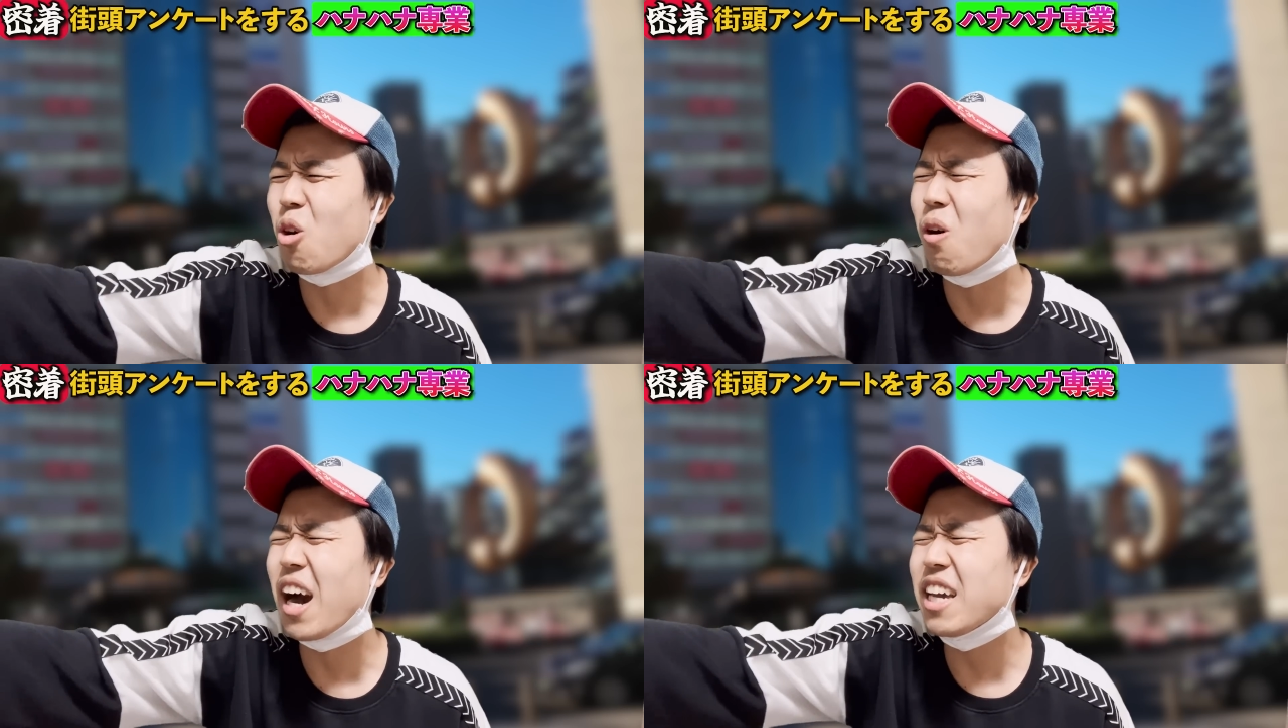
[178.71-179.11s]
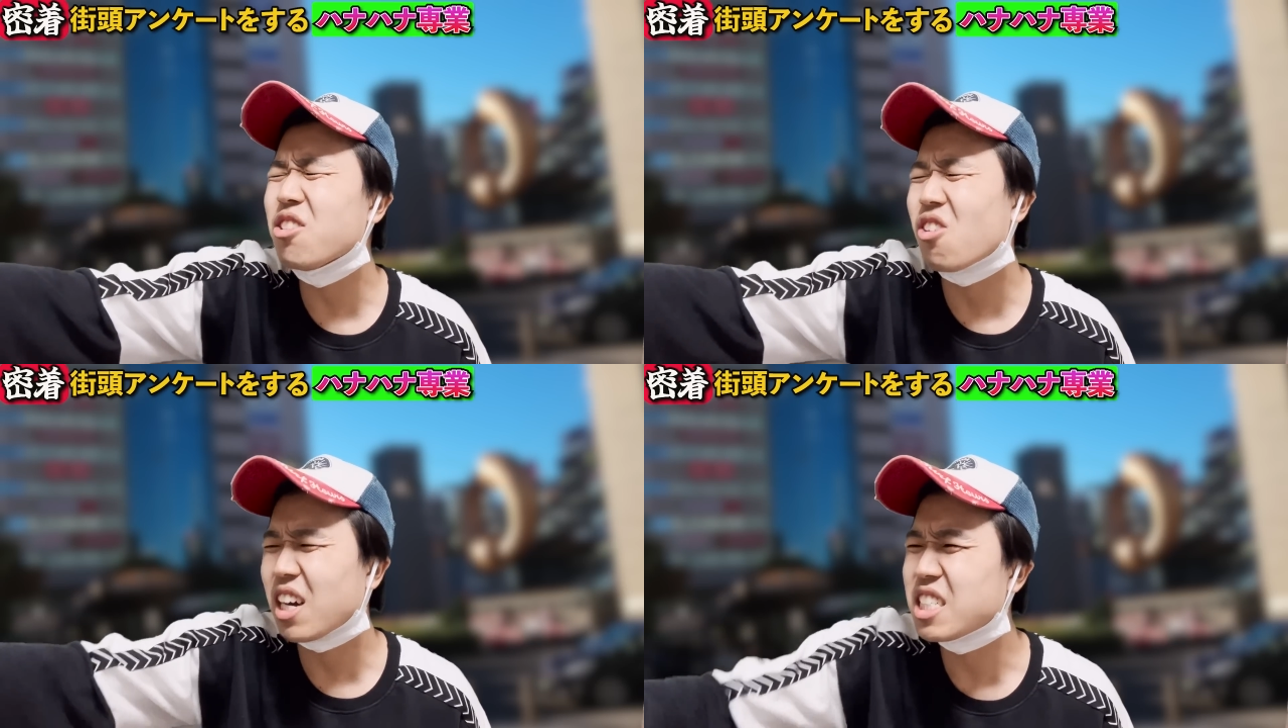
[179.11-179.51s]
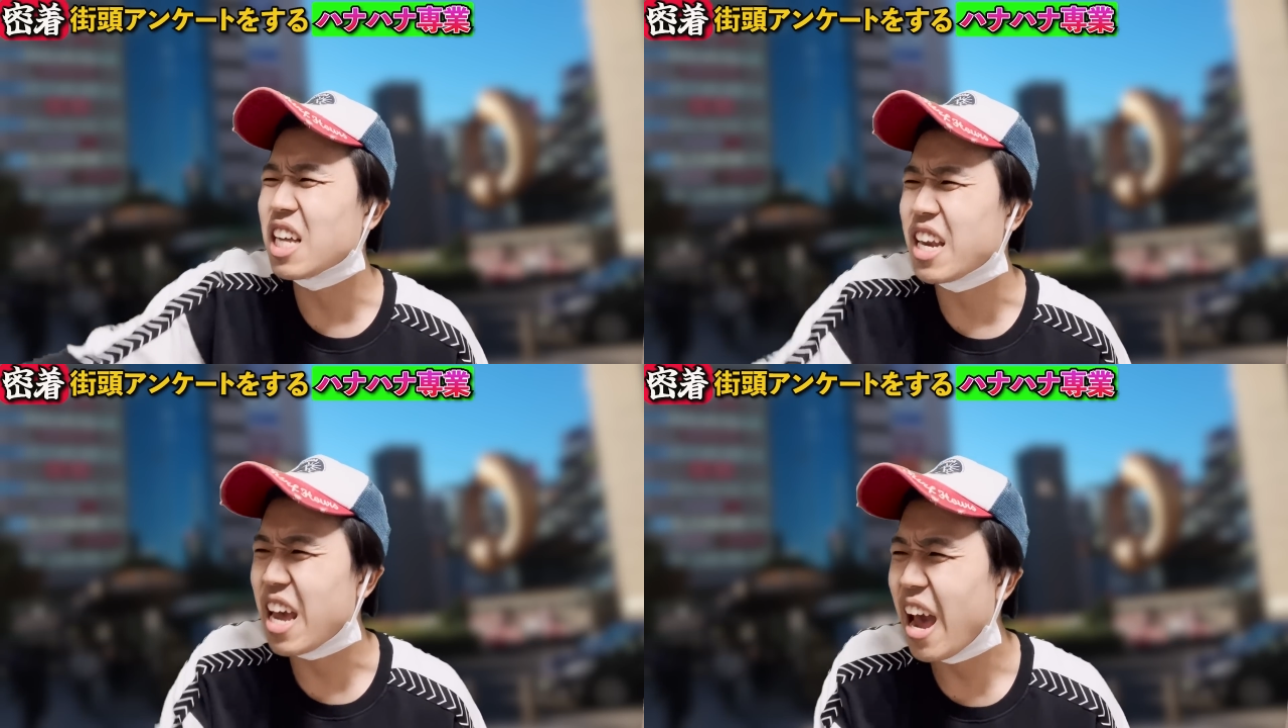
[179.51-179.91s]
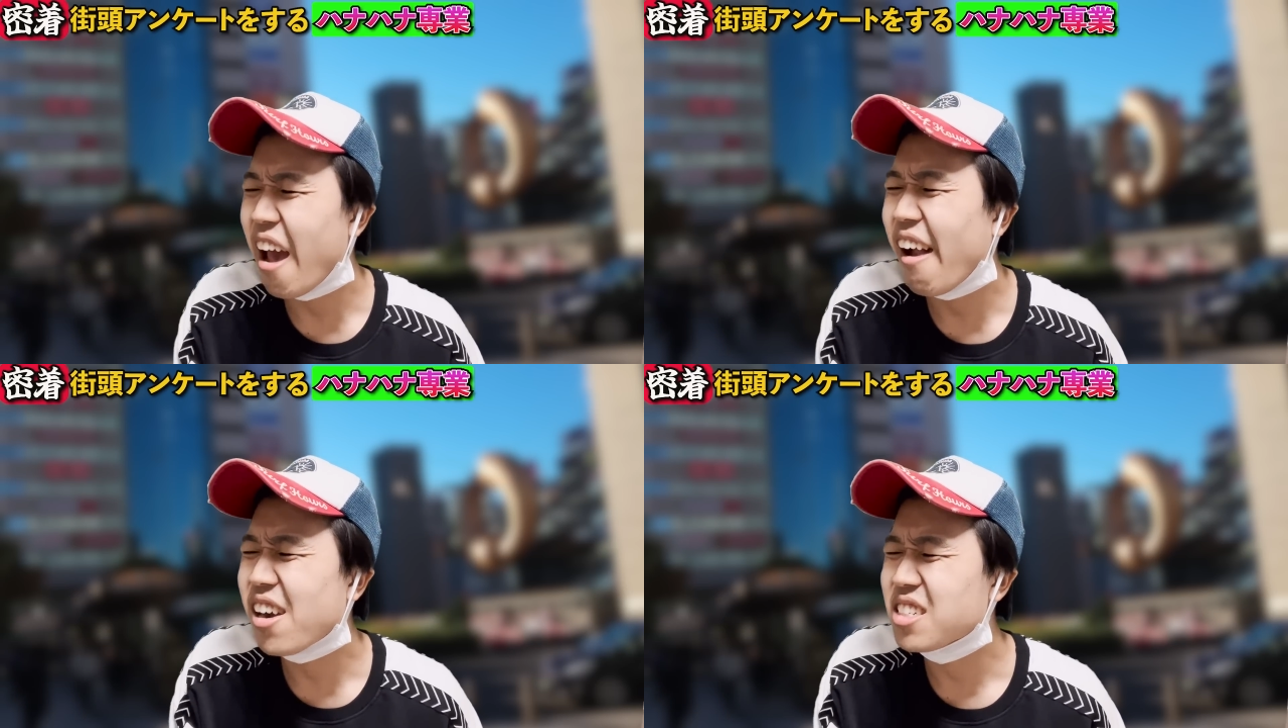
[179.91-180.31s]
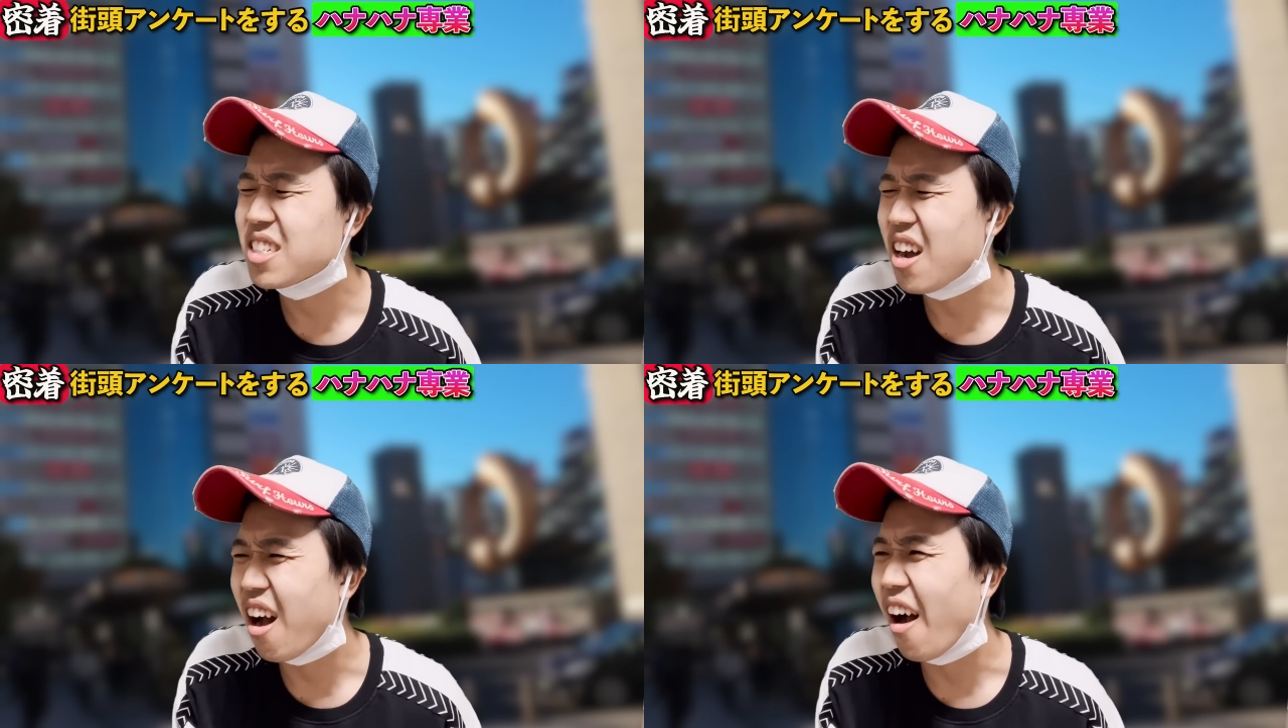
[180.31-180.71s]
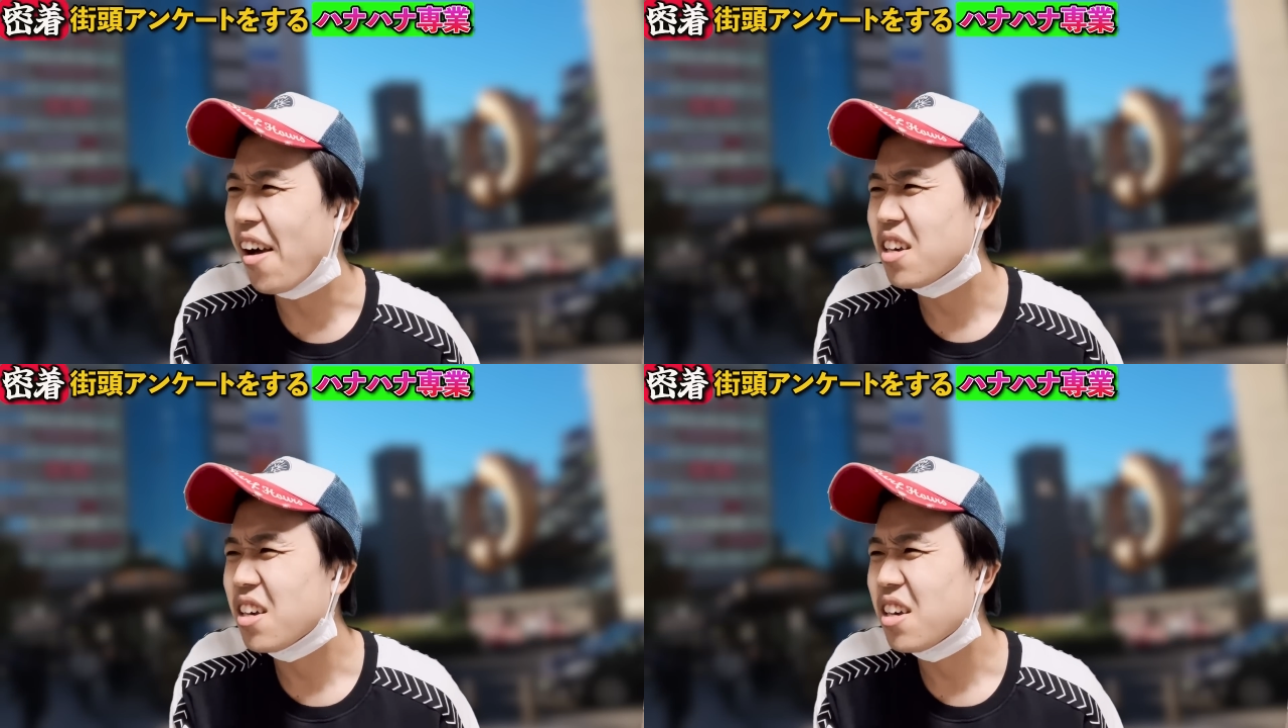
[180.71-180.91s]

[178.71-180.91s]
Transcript: 子がいるのか下にあ子供一人い